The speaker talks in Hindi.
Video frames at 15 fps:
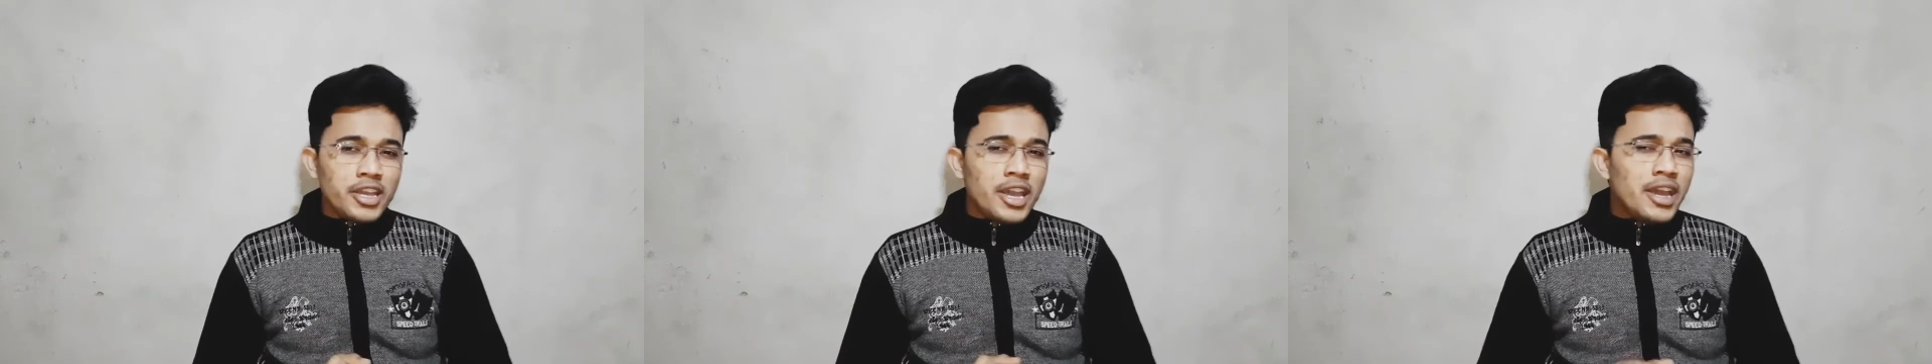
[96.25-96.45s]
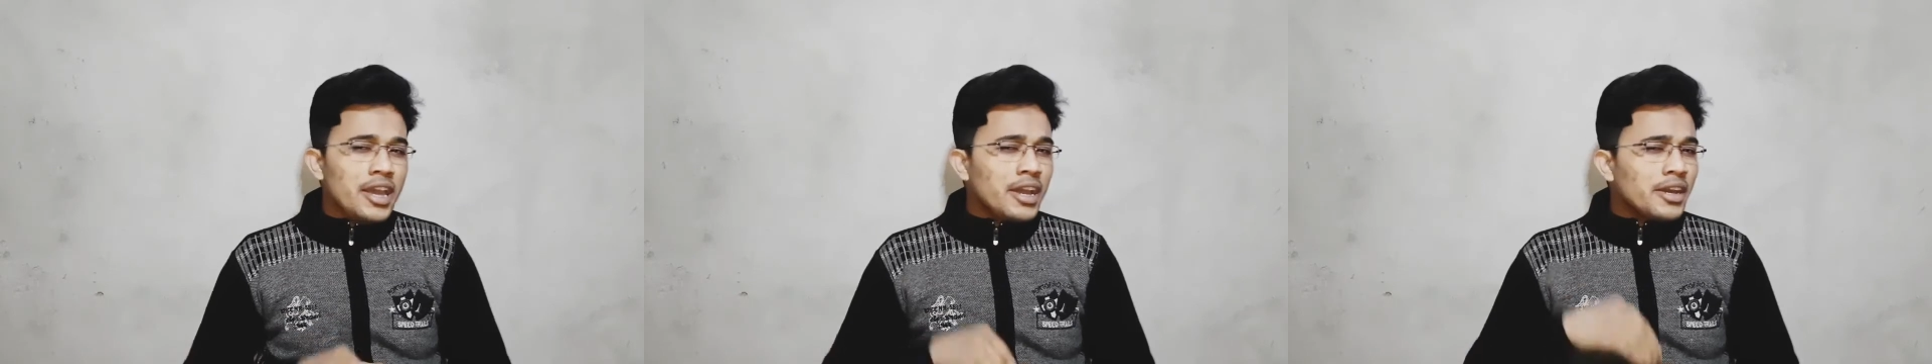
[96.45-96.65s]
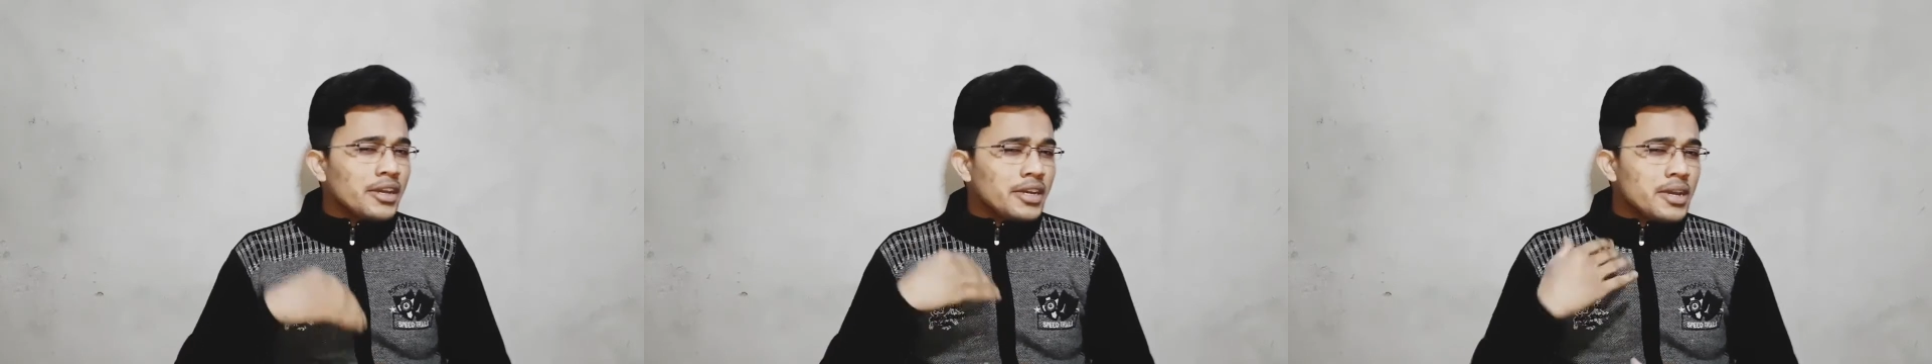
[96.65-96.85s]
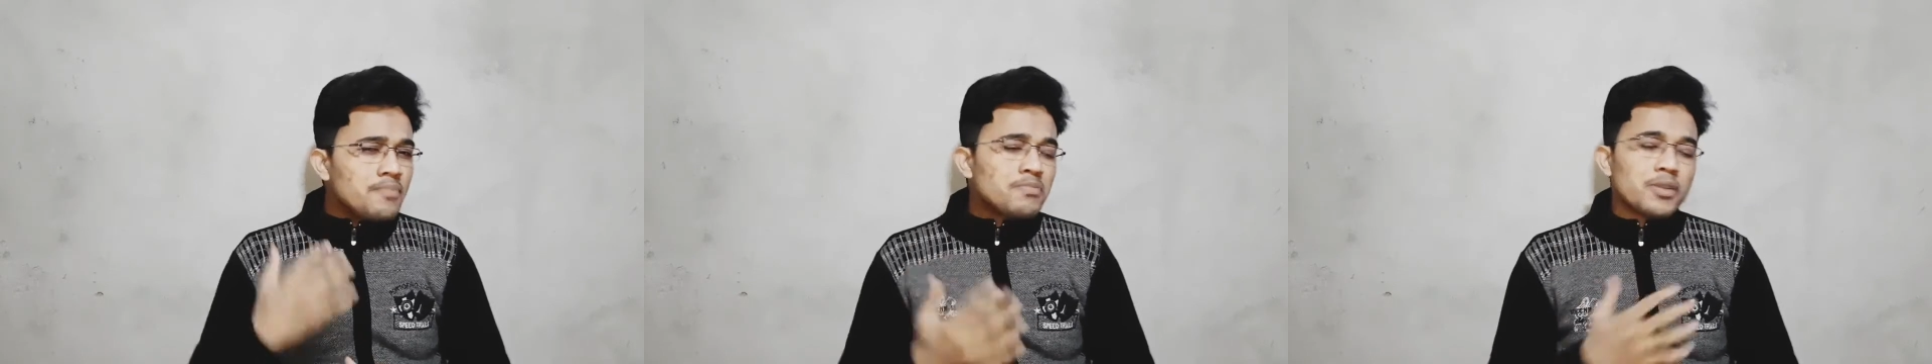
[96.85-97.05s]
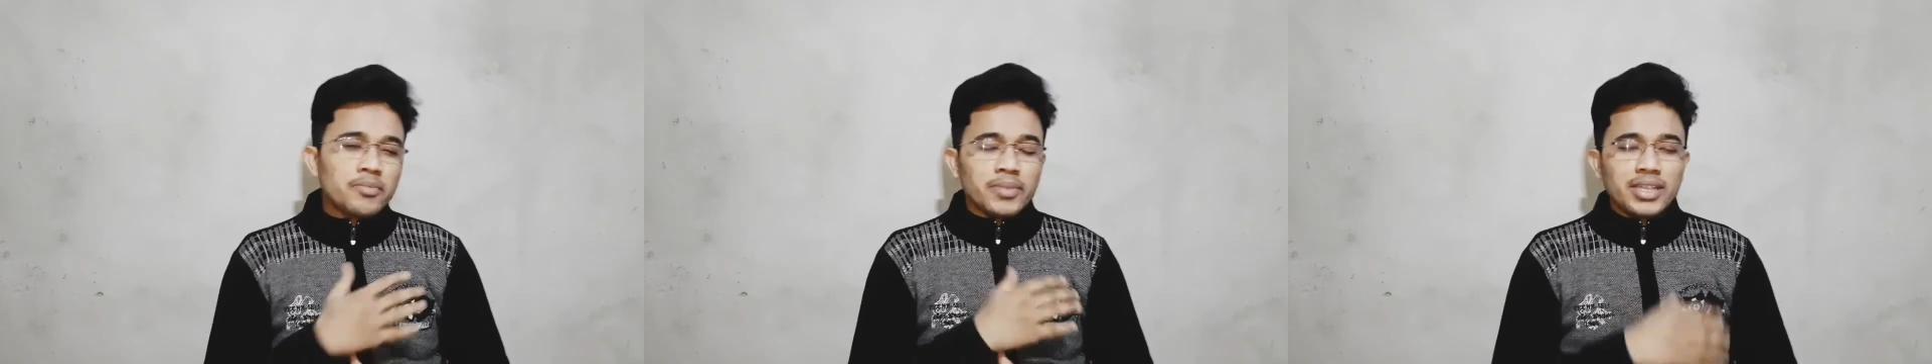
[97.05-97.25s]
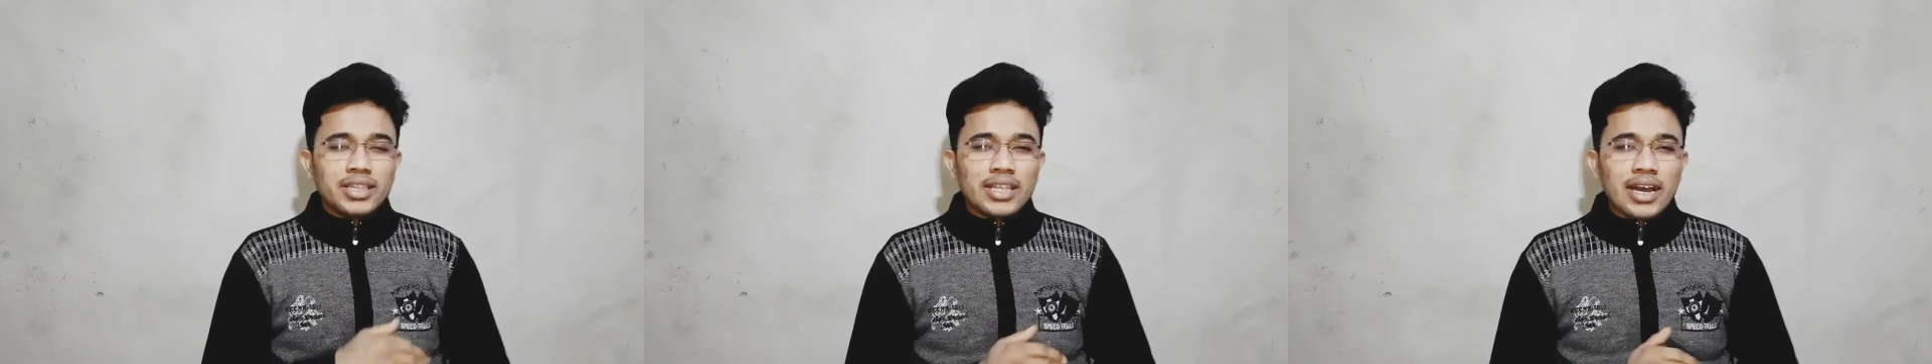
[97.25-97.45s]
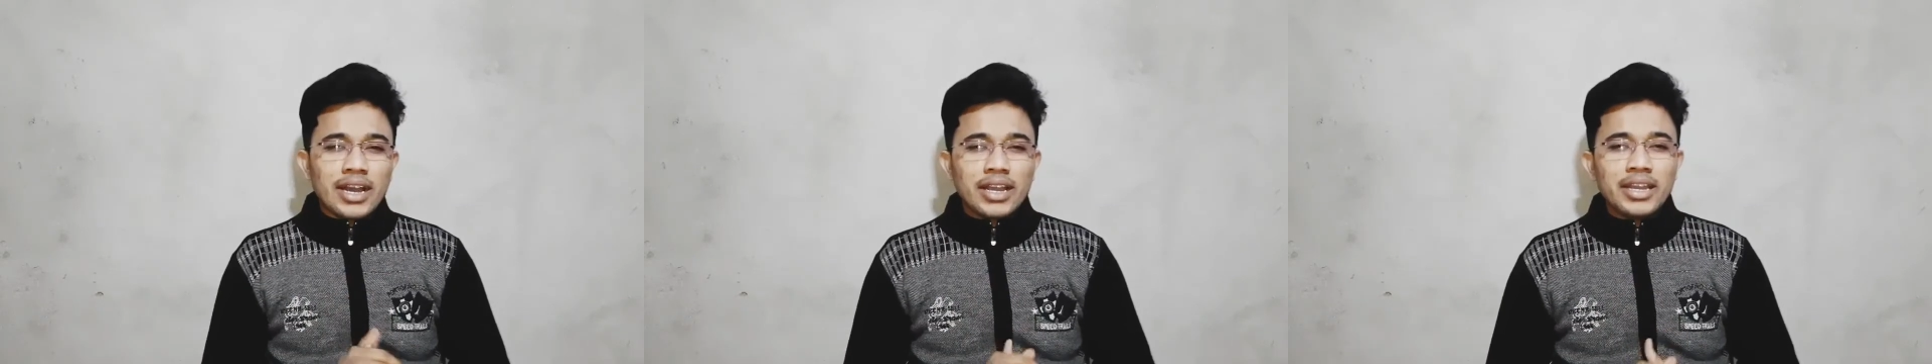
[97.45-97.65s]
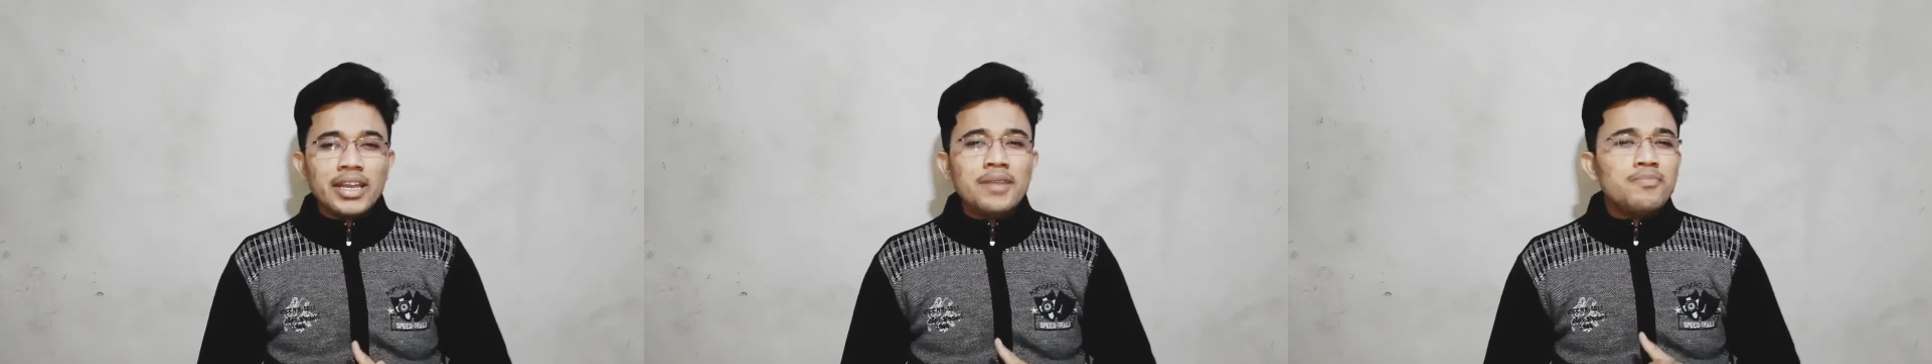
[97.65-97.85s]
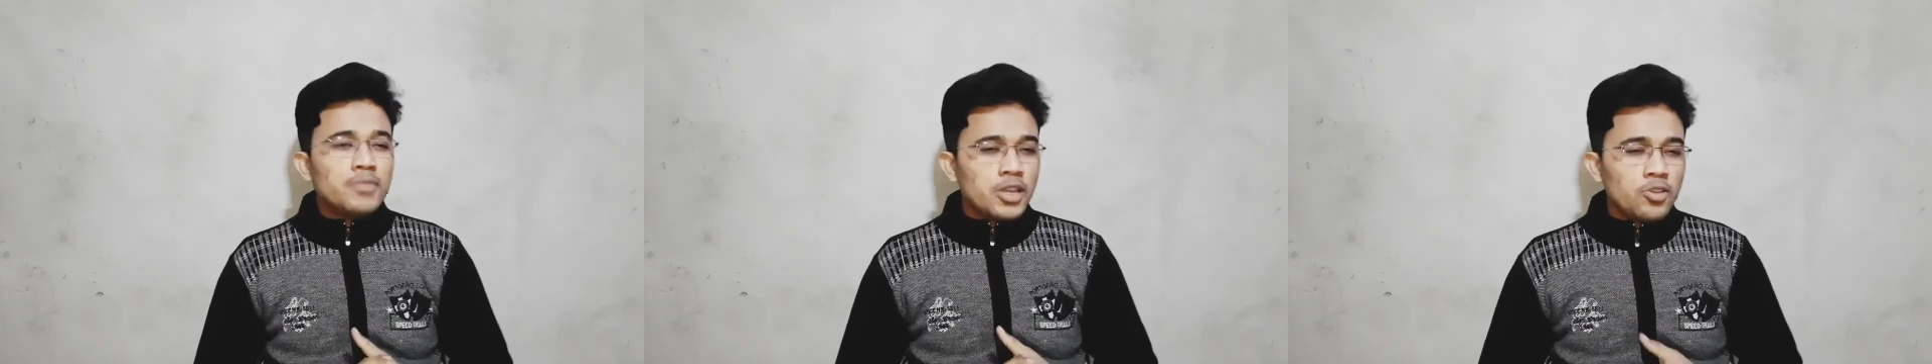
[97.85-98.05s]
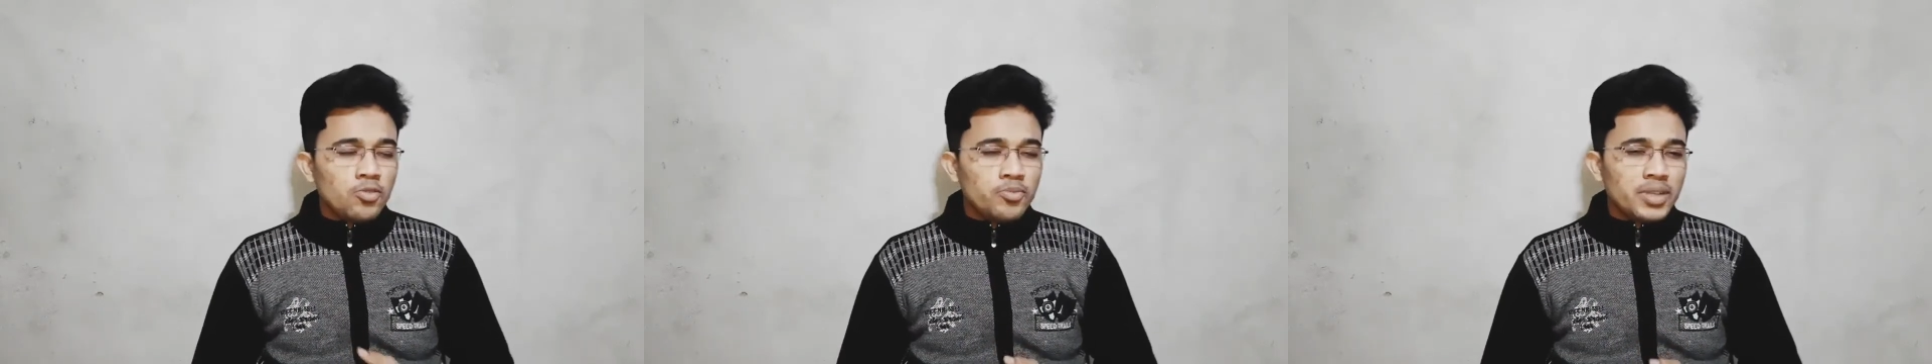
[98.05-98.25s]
ये एक गिफ्ट मिलता है गिफ्ट क्यों